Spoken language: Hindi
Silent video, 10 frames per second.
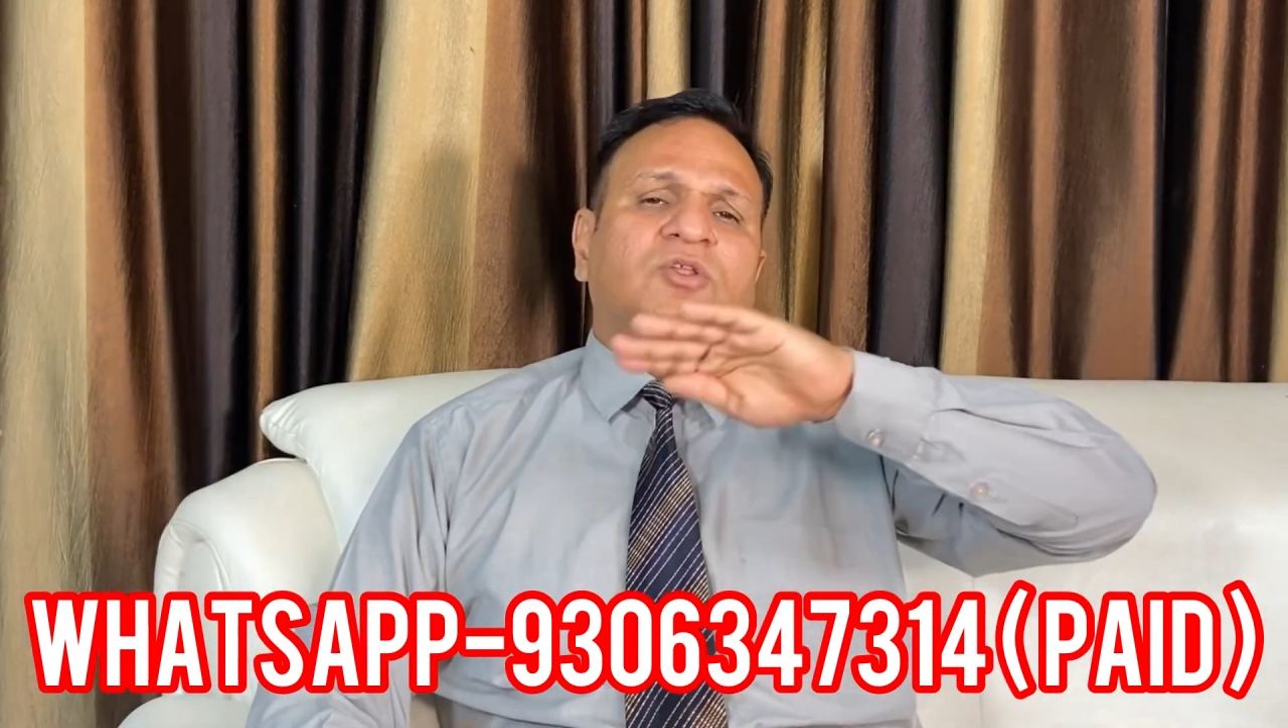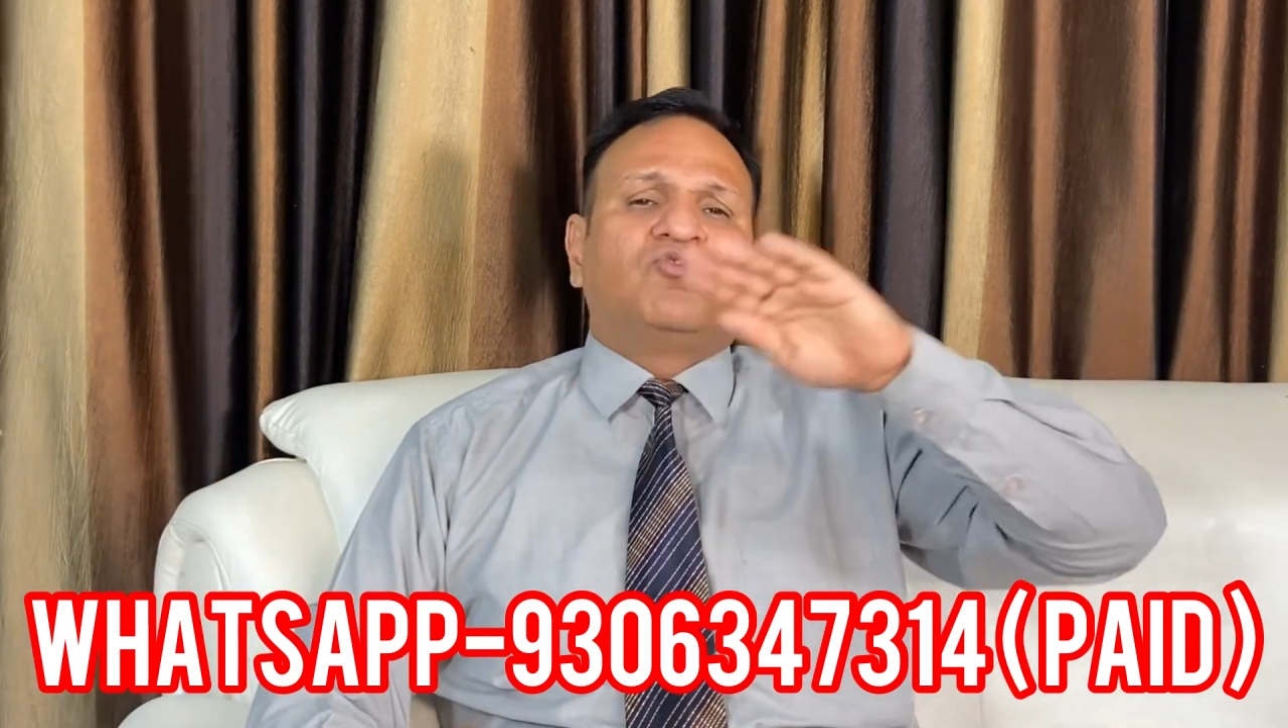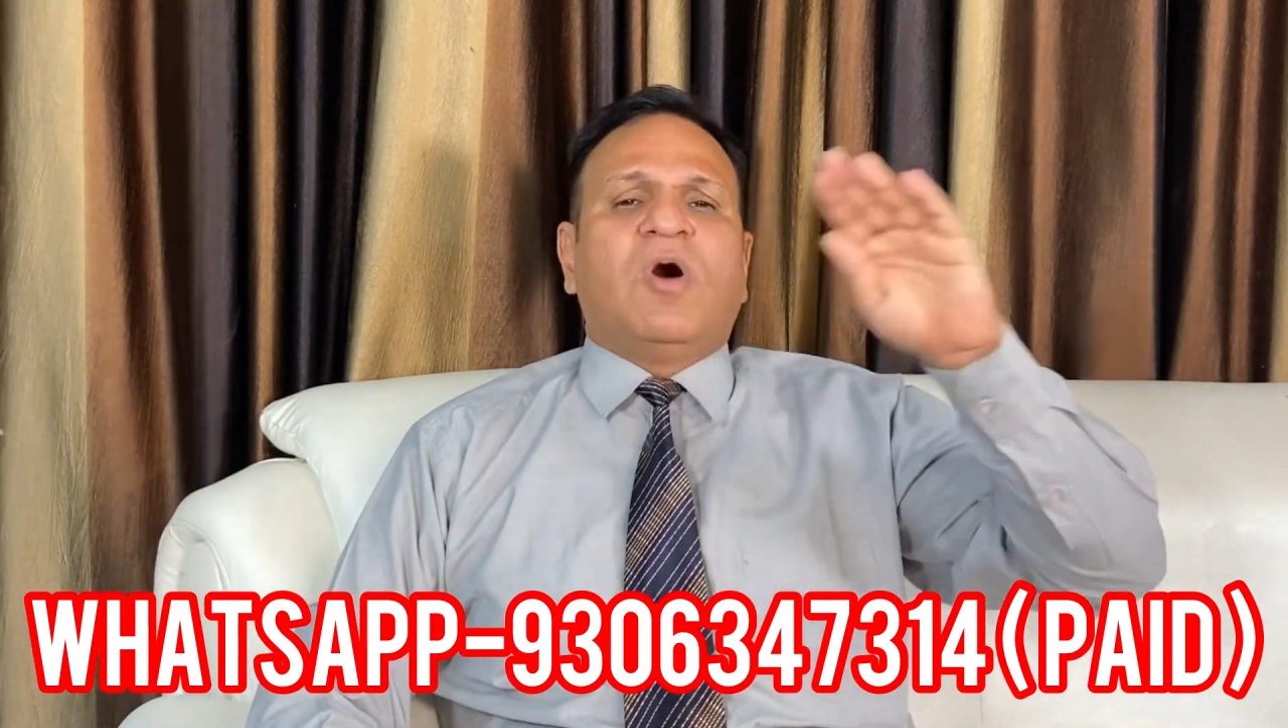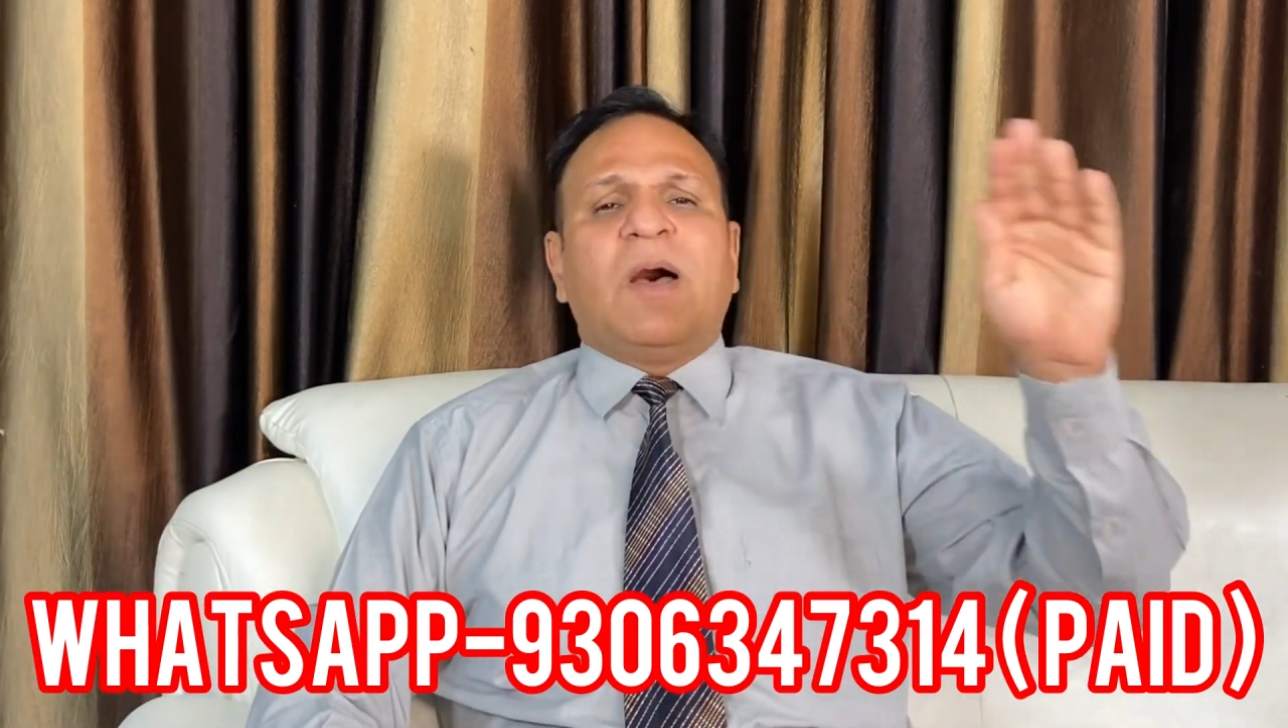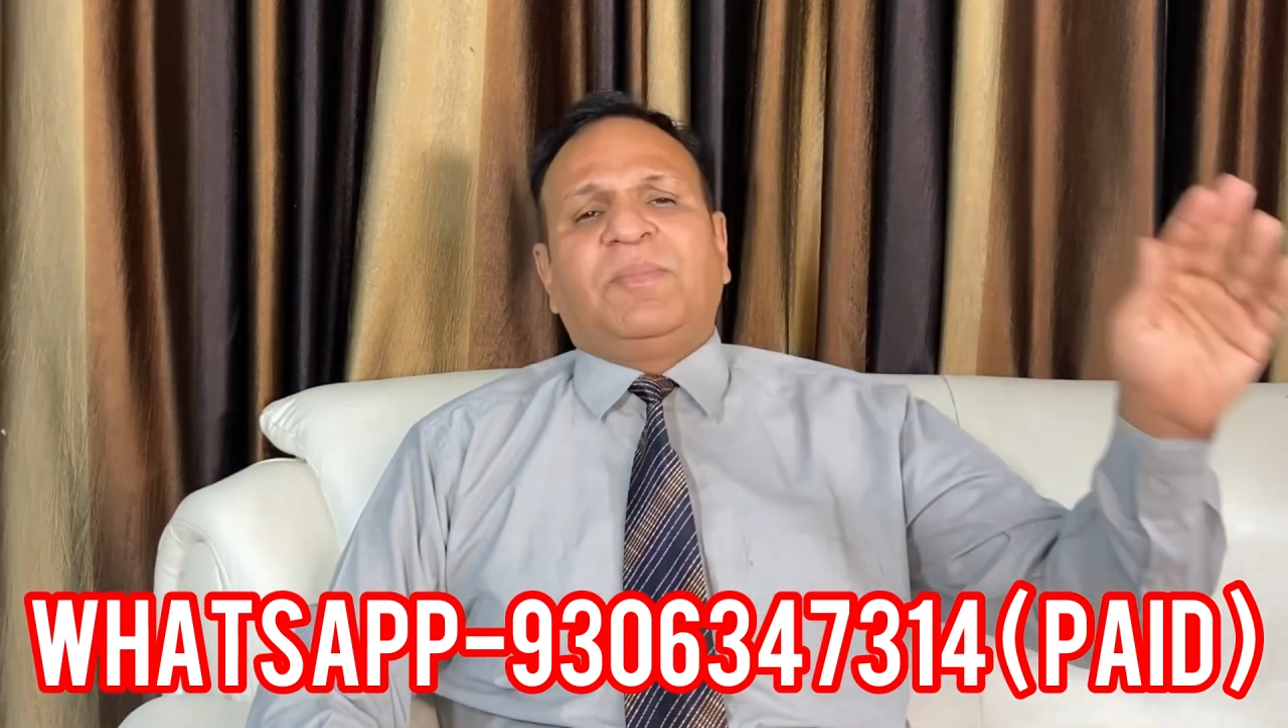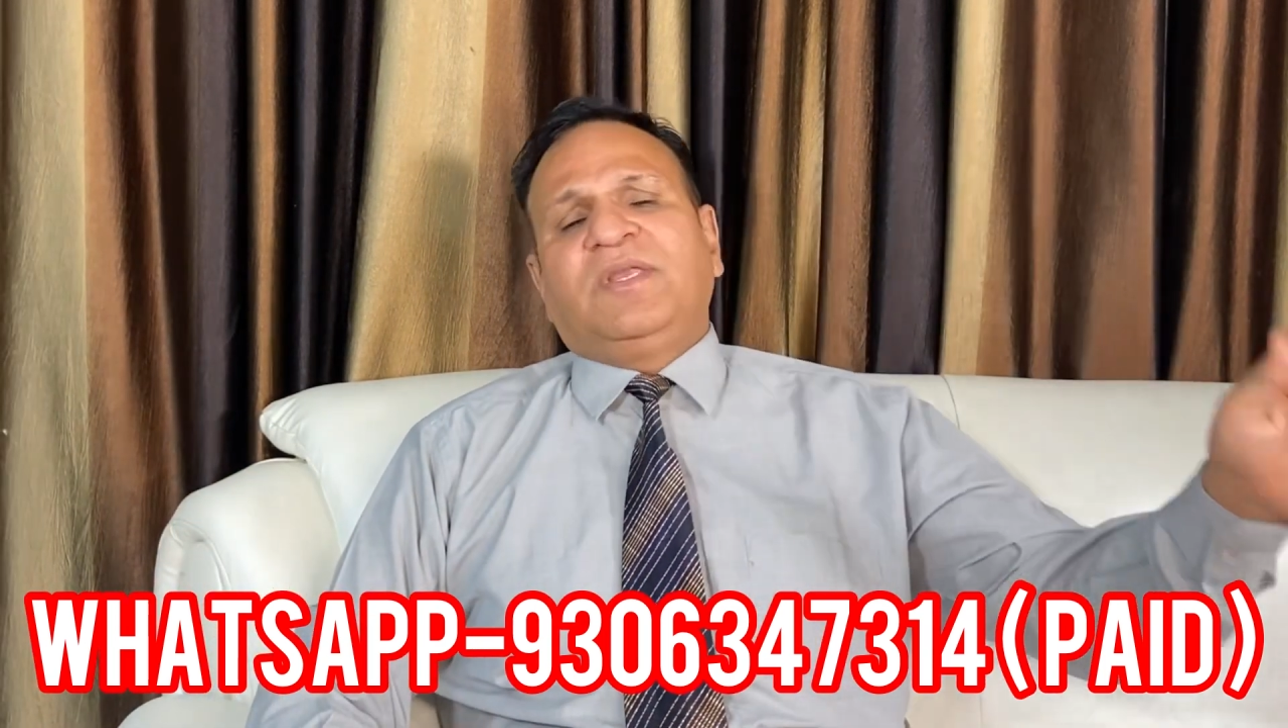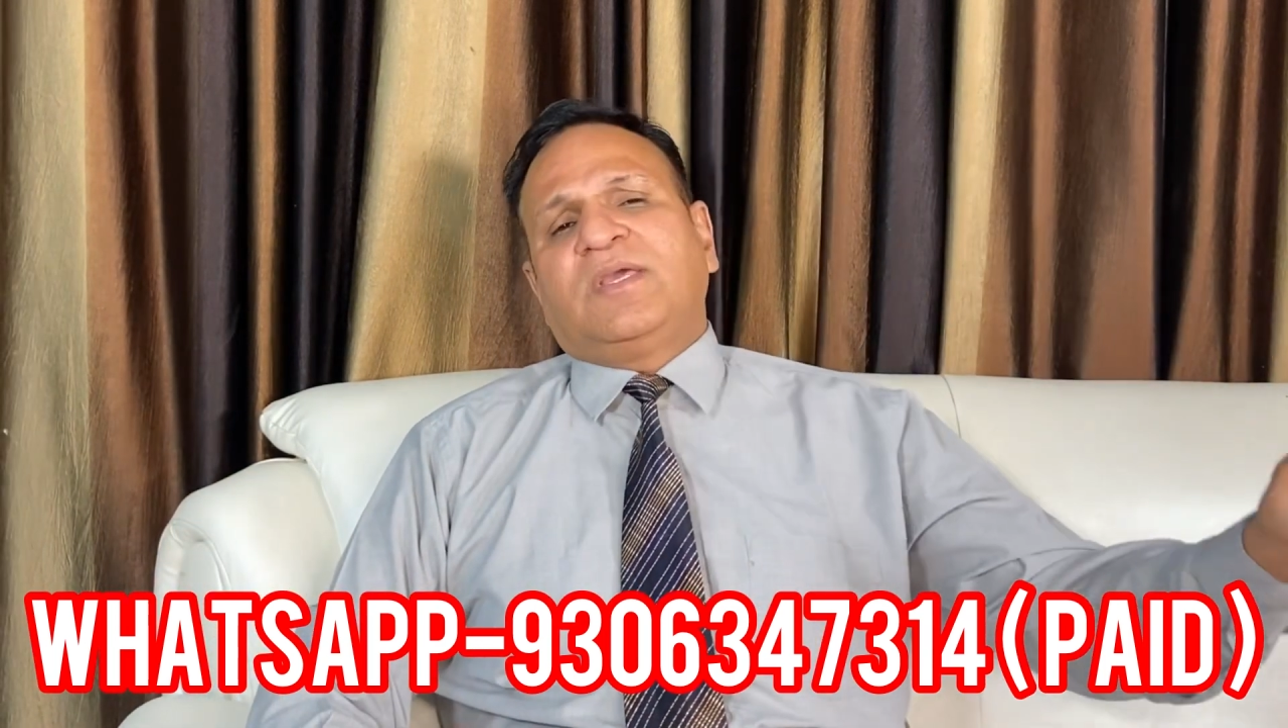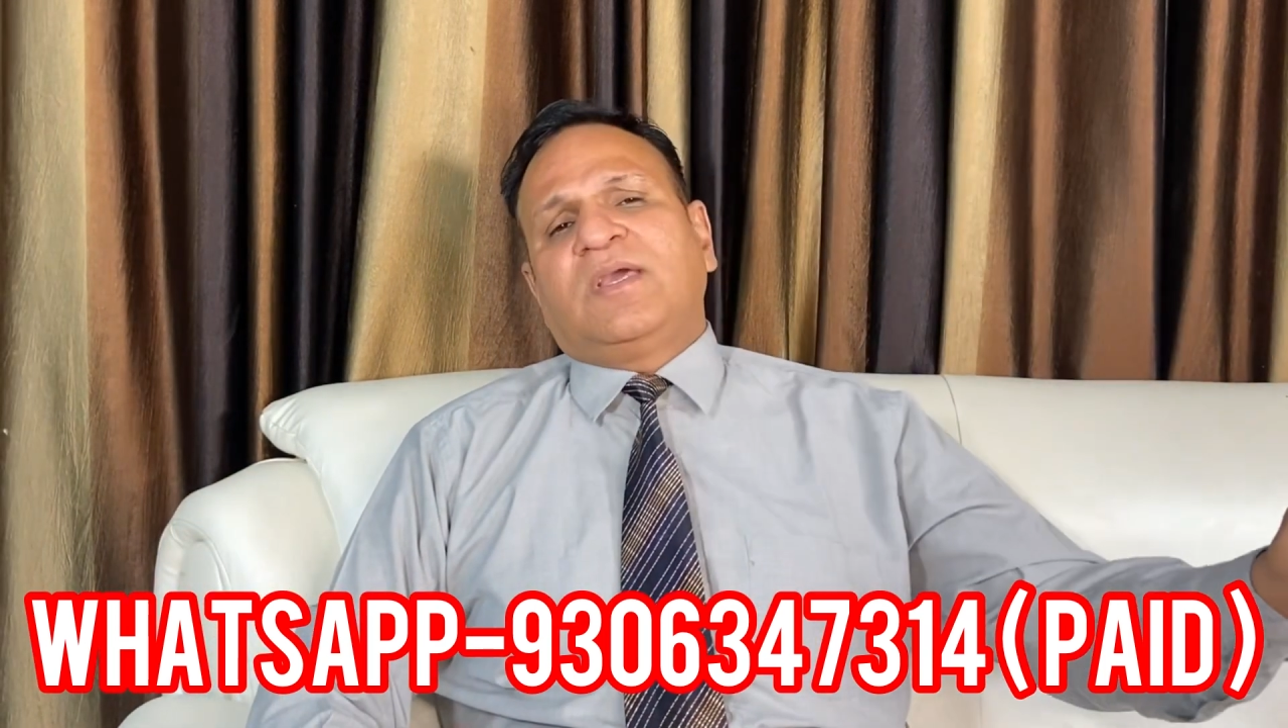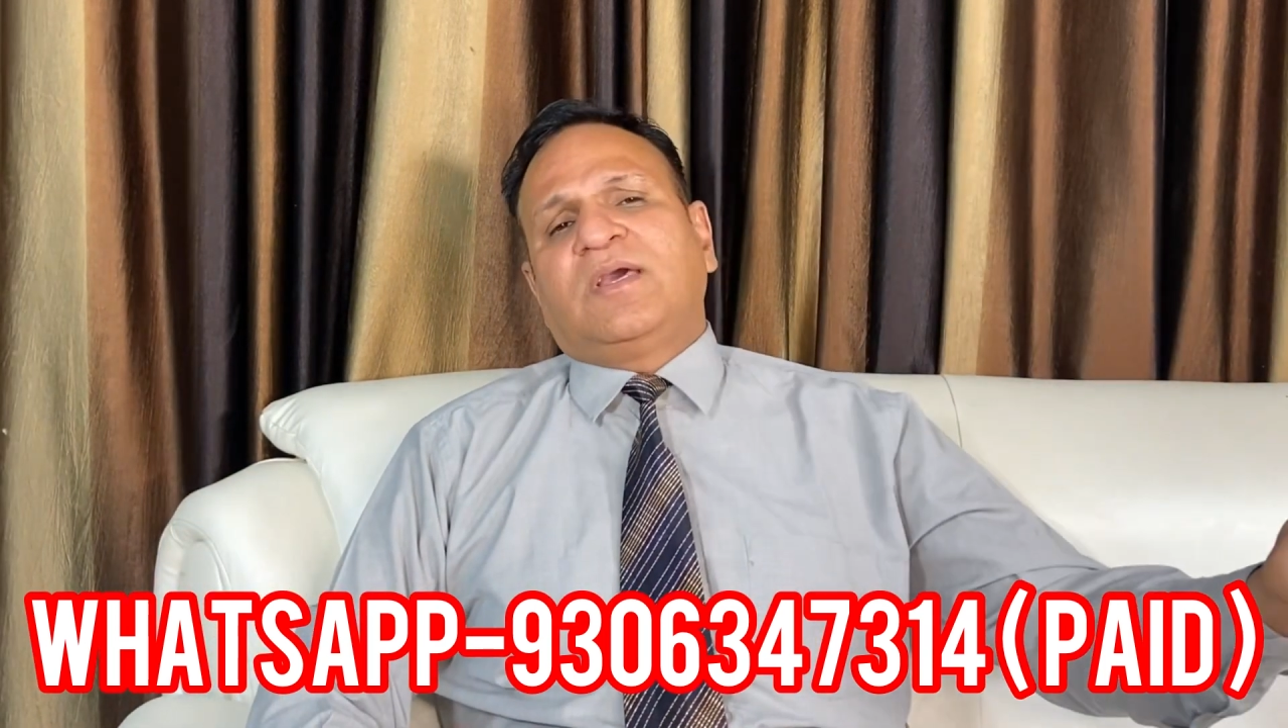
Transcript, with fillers: तो आप इनके